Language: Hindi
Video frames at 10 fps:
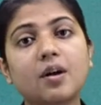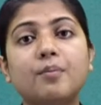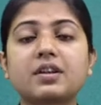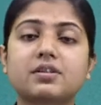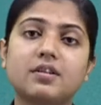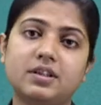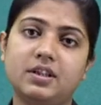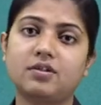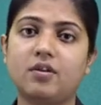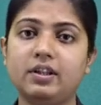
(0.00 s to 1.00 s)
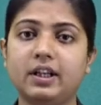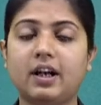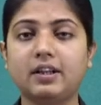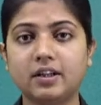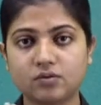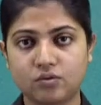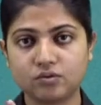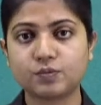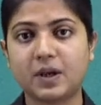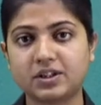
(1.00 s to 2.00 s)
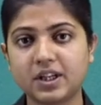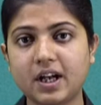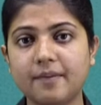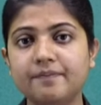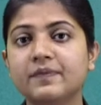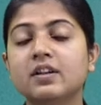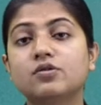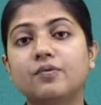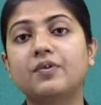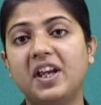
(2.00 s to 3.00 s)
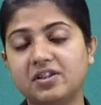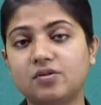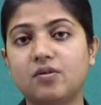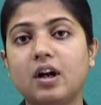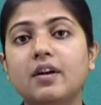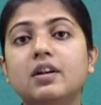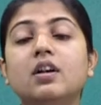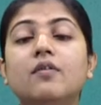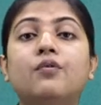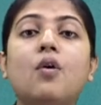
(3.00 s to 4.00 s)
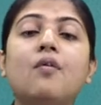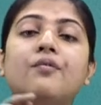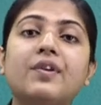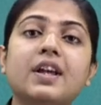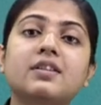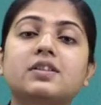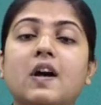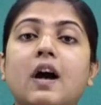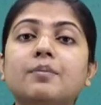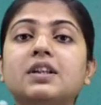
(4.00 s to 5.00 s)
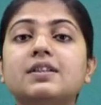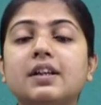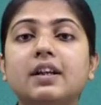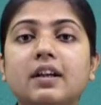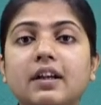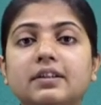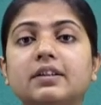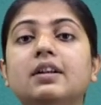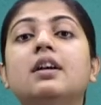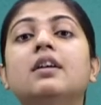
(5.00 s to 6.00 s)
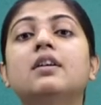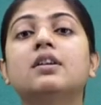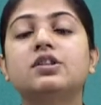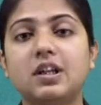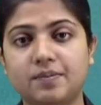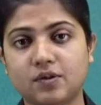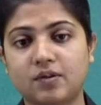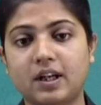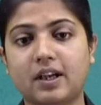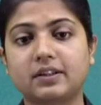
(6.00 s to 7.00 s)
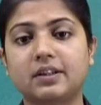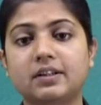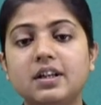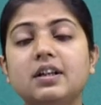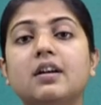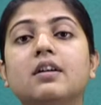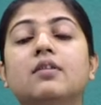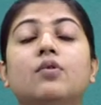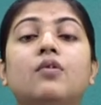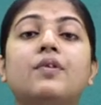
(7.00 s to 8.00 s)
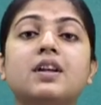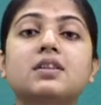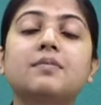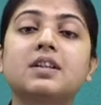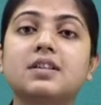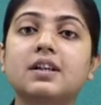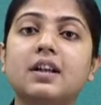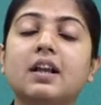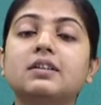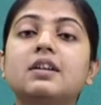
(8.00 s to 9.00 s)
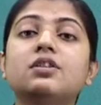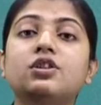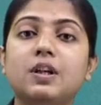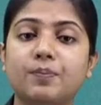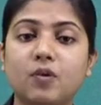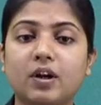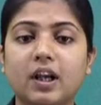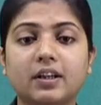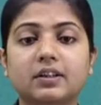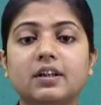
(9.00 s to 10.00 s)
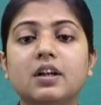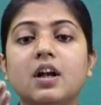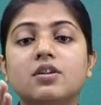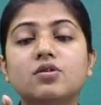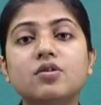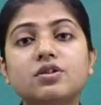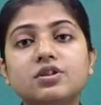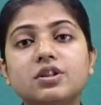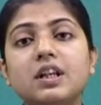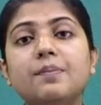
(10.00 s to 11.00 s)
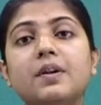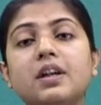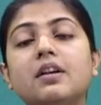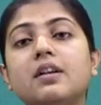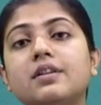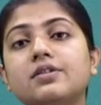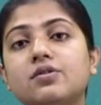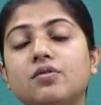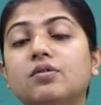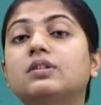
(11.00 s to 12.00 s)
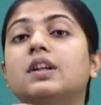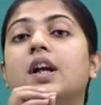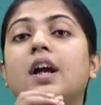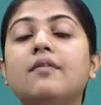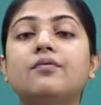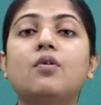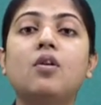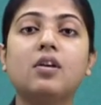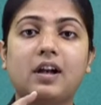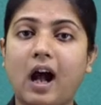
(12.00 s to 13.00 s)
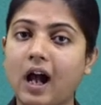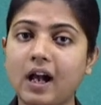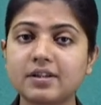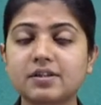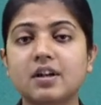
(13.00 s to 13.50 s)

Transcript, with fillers: मस्टर्ड सीड से ऑयल निकाल लिया तो कुछ बचेगा जो वेस्ट होगा वो वेस्ट हम किसे खिलाते हैं शीप्स को खिलाते हैं ठीक है वो वेस्ट हम किसे खिलाते हैं शीप को खिलाते हैं सो शीप रियरर्स जो होते हैं वो घास